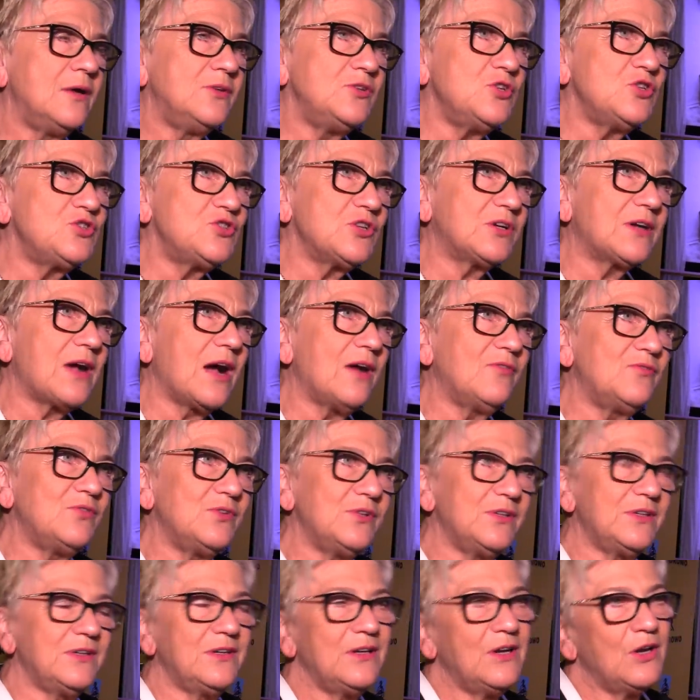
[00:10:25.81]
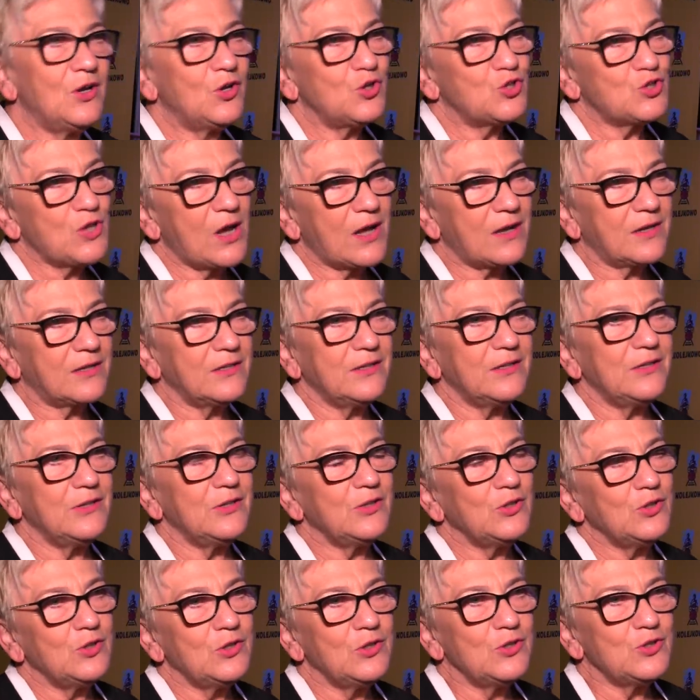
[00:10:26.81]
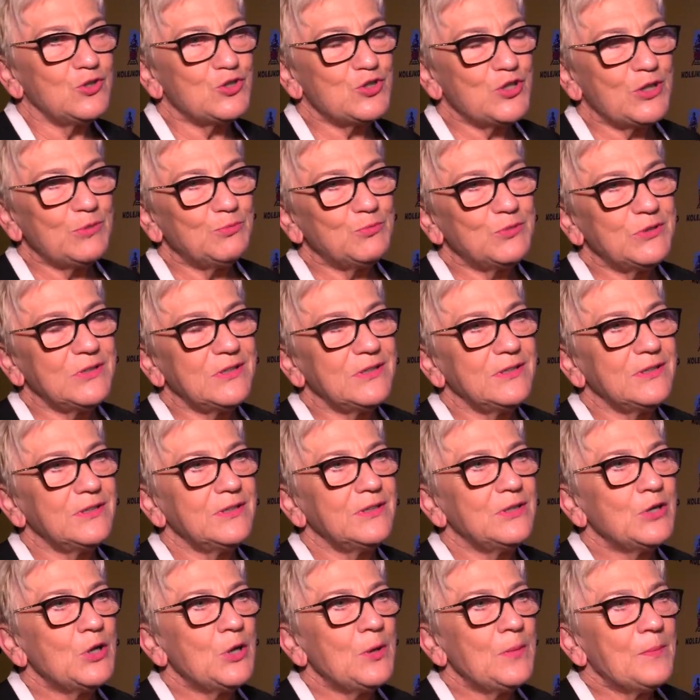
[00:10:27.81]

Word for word: nieciekawy, czarny, ciemny,